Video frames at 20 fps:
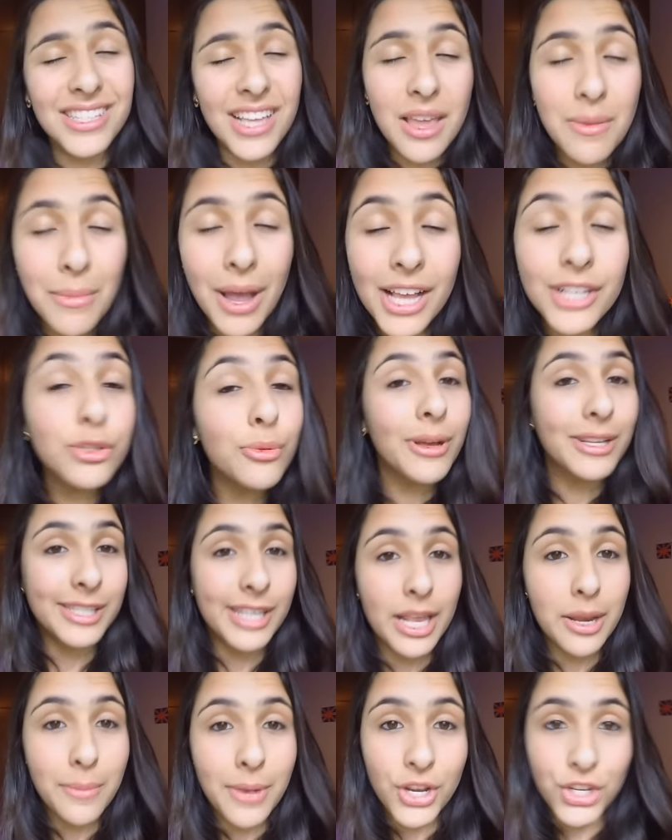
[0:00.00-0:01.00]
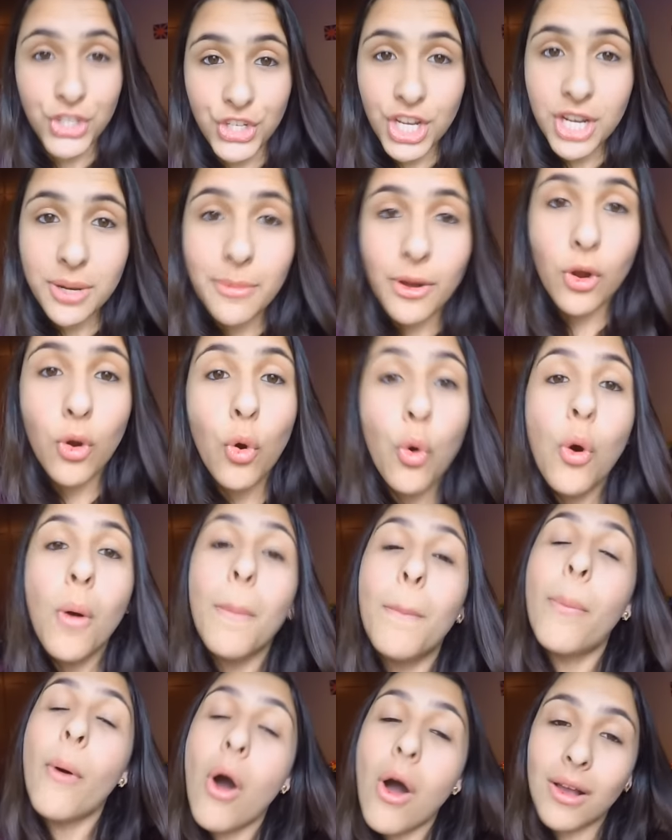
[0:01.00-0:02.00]
Ia sair mais uma série Machinima com o
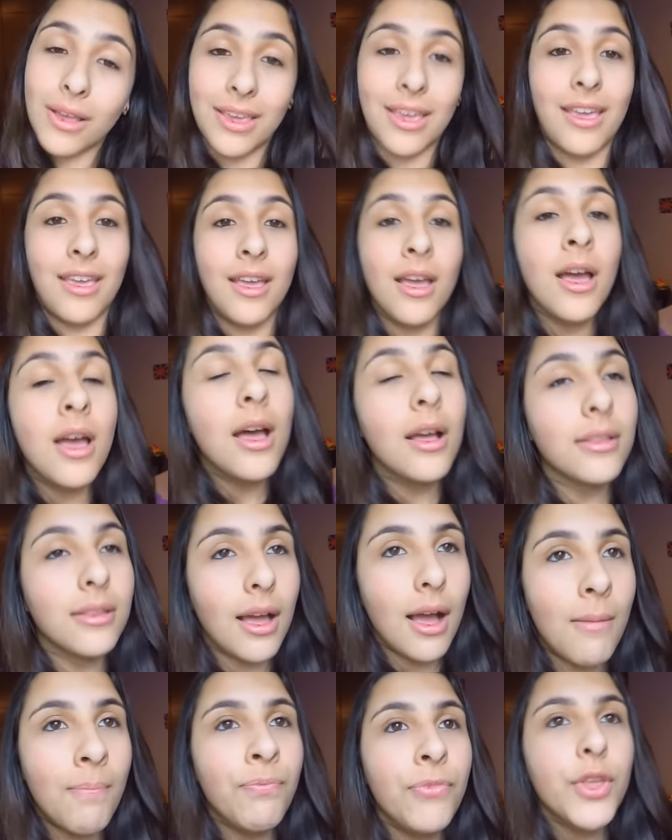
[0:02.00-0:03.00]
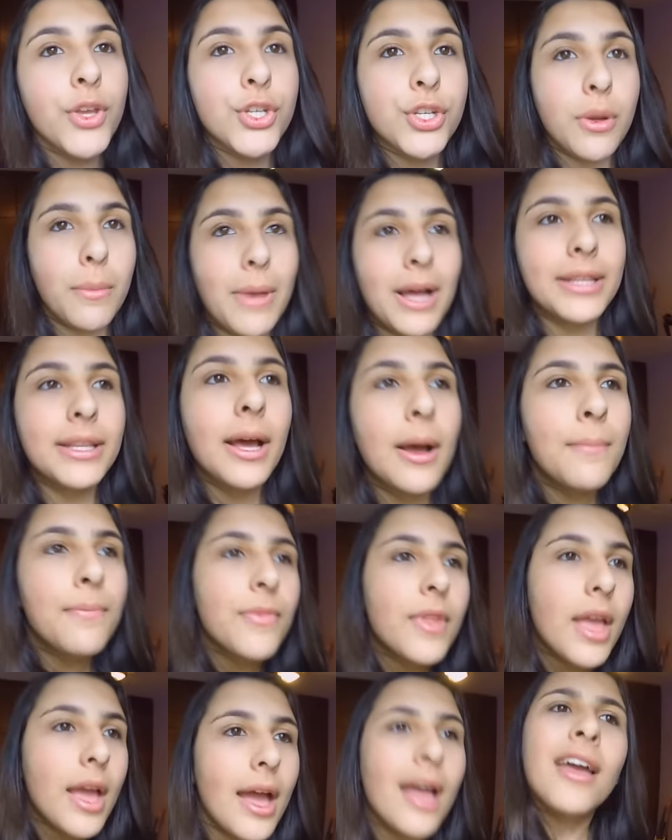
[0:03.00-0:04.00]
Poké, tá? Chamada
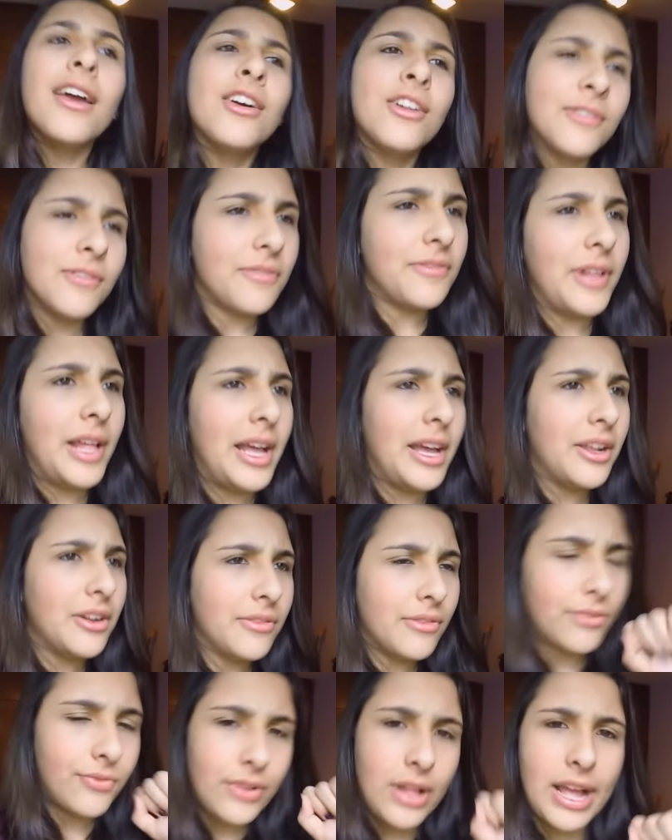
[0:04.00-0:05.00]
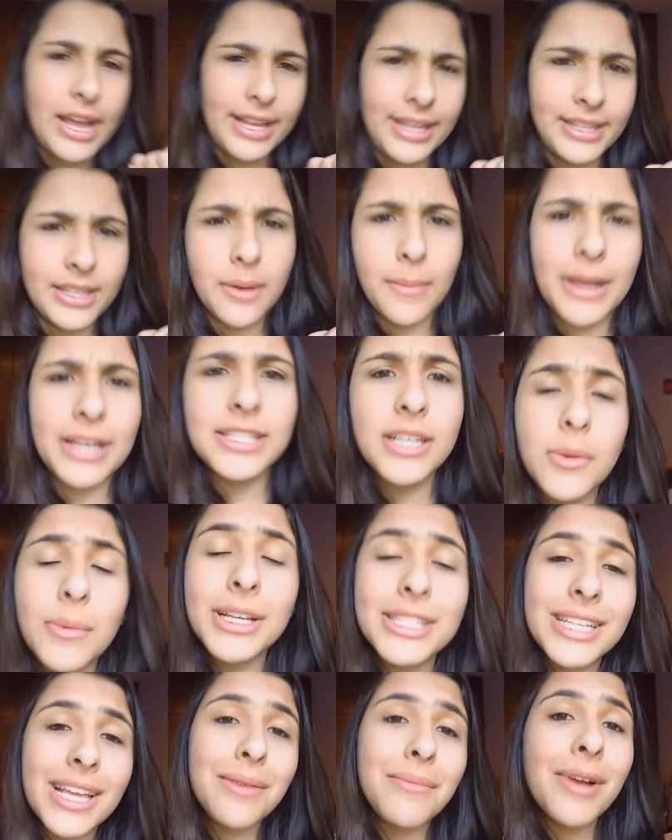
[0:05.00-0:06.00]
eu não vou falar, eu não vou falar ainda, mas era é
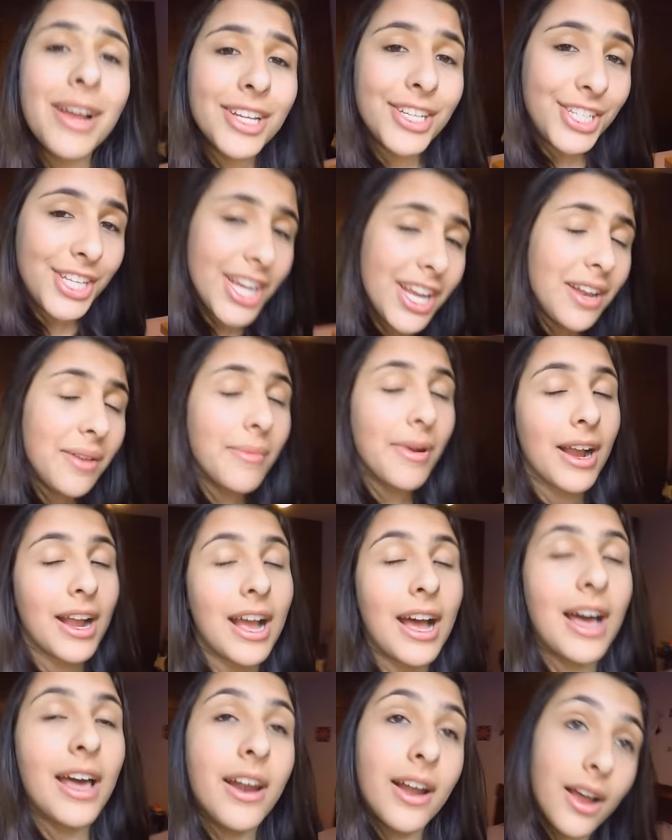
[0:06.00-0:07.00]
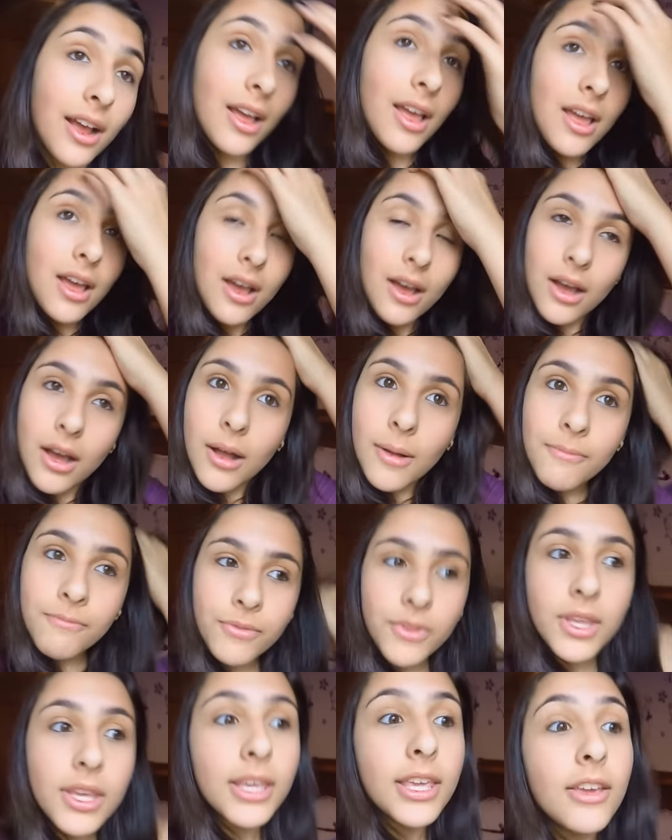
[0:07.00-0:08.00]
uma série machinima, cara.
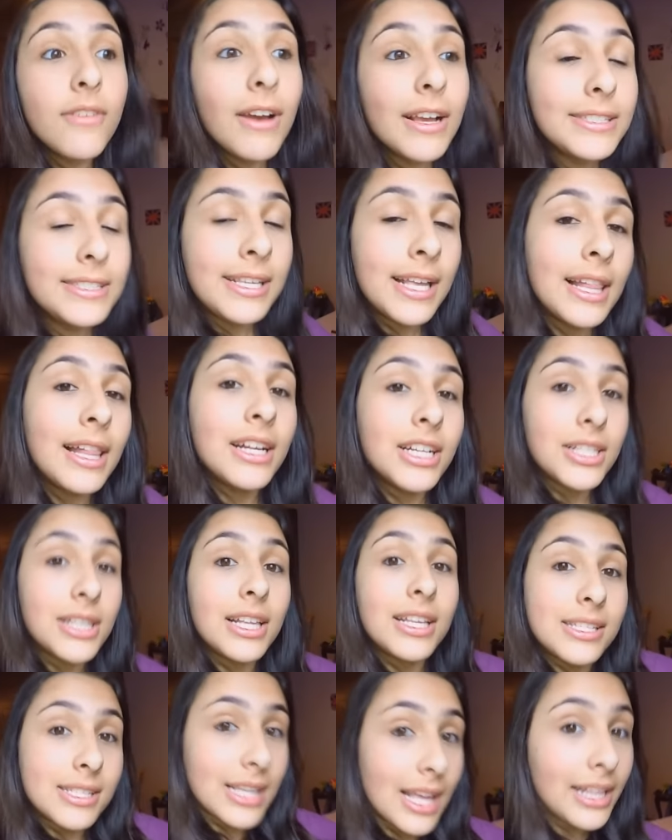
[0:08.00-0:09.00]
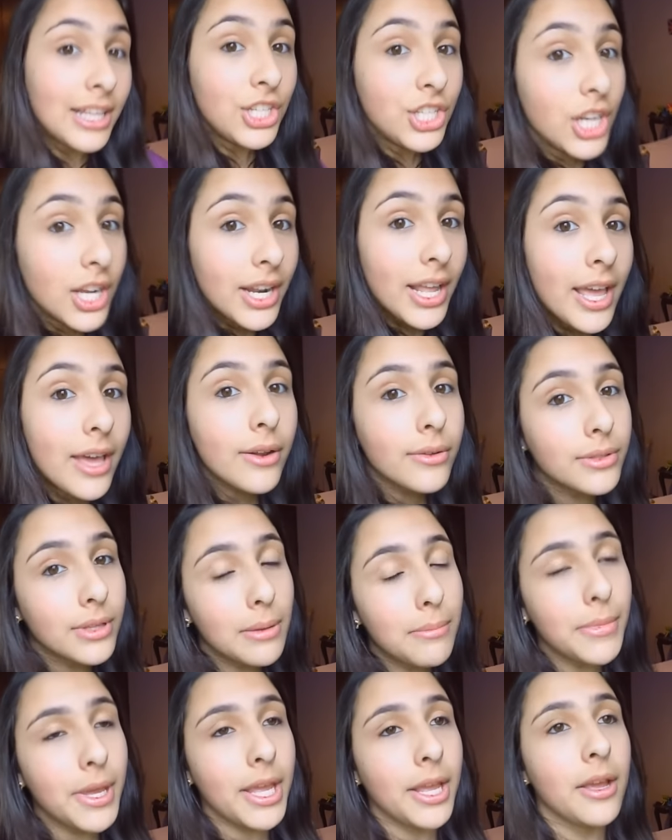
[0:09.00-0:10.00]
Um, que vai ser lançada em janeiro
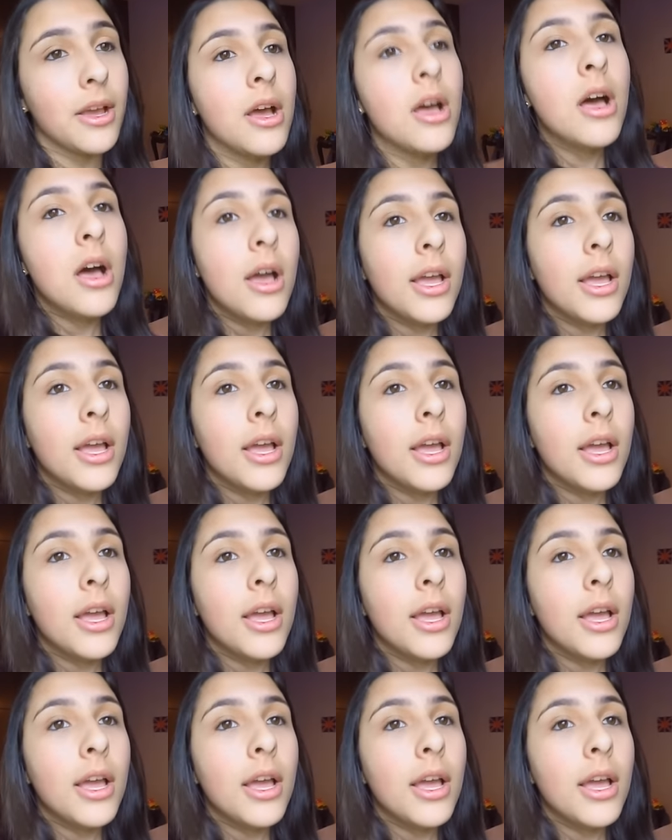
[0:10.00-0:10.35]
também.